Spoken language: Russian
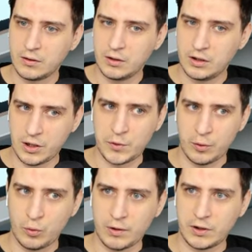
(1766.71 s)
И там три
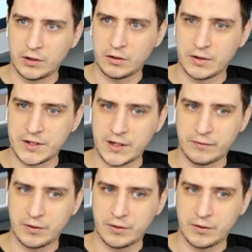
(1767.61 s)
уровня до 20